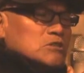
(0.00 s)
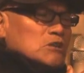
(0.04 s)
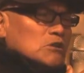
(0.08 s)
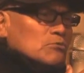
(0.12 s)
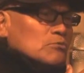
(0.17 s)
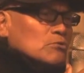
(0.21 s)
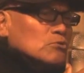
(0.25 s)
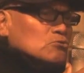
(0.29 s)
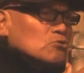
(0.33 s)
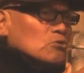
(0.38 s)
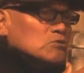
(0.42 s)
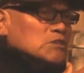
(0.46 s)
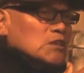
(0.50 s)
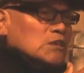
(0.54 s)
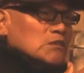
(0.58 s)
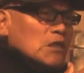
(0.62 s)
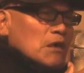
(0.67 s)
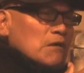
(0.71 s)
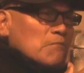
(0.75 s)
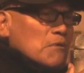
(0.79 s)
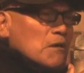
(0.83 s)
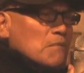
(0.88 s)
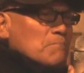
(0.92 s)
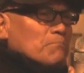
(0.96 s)
tributos se
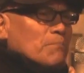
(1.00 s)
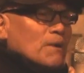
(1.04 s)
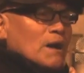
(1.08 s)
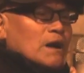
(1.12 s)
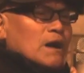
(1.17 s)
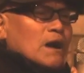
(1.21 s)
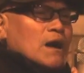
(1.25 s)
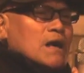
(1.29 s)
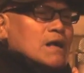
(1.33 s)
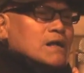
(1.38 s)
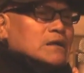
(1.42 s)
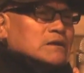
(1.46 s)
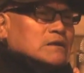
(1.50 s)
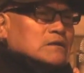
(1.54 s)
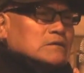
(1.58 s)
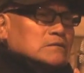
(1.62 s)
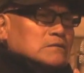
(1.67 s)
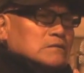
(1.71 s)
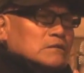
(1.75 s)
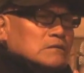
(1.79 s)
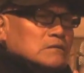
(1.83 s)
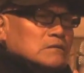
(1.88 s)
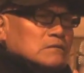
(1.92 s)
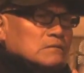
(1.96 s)
deben pagar,
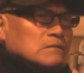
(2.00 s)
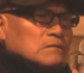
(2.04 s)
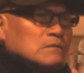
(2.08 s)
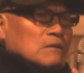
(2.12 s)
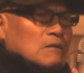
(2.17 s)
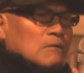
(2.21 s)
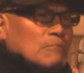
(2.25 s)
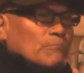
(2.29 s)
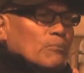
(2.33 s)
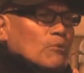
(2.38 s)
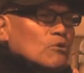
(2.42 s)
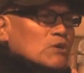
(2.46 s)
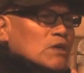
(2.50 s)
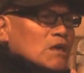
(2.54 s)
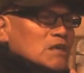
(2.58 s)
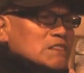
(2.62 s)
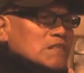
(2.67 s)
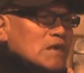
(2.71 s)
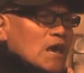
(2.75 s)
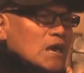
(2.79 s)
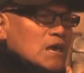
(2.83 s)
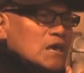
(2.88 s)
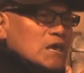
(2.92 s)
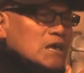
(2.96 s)
porque
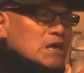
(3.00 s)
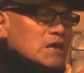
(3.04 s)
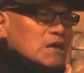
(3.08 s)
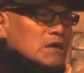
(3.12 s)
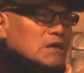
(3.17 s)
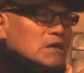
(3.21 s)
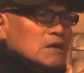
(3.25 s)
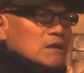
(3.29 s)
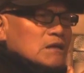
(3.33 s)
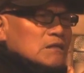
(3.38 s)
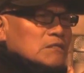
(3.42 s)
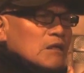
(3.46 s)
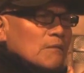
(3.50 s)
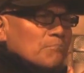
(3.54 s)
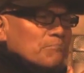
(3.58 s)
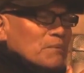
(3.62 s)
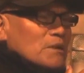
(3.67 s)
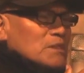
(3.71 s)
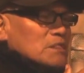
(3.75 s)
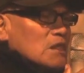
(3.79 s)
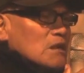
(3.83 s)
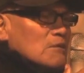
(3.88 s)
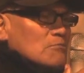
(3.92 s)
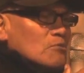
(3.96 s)
de ahí
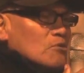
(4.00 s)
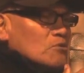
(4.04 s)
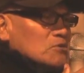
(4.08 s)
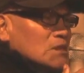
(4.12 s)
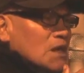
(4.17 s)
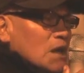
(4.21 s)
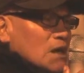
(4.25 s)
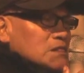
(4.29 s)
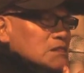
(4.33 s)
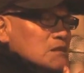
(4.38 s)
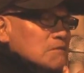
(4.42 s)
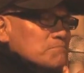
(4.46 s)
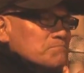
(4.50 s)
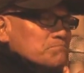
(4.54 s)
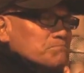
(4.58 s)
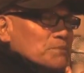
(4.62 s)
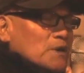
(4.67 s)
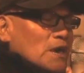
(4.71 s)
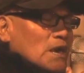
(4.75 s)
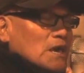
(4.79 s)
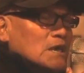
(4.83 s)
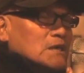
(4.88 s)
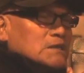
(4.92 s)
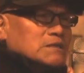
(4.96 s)
dependemos la
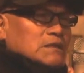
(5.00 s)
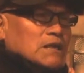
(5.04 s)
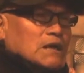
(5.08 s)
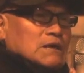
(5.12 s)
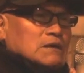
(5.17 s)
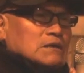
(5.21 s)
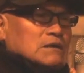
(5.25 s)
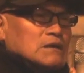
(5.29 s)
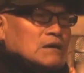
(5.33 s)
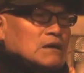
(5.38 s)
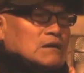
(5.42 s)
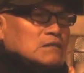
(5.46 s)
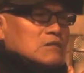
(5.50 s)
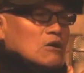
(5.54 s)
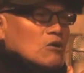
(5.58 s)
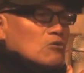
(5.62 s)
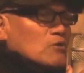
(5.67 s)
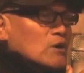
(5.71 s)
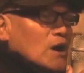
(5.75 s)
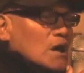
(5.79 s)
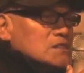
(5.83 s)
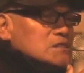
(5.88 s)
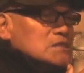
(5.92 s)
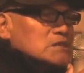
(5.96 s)
limpieza, las
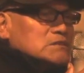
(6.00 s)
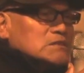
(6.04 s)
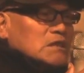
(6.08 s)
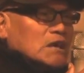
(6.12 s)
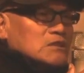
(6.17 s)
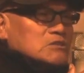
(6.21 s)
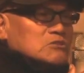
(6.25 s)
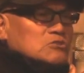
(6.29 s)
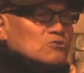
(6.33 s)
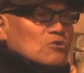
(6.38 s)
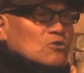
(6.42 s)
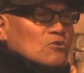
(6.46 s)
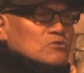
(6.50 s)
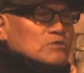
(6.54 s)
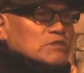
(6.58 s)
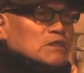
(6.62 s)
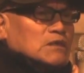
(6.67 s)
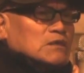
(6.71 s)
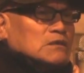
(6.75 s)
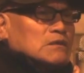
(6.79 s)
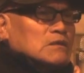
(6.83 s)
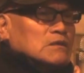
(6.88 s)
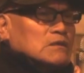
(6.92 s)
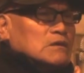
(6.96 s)

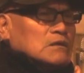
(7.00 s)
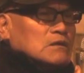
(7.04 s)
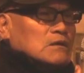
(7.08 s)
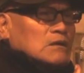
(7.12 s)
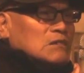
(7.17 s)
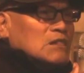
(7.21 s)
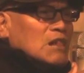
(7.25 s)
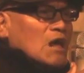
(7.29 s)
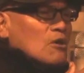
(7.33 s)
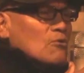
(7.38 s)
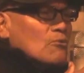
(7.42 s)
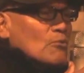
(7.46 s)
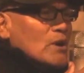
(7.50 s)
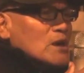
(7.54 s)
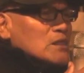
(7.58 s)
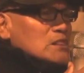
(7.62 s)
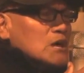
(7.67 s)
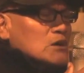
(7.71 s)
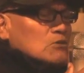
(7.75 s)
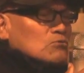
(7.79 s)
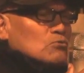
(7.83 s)
organizaciones, la buena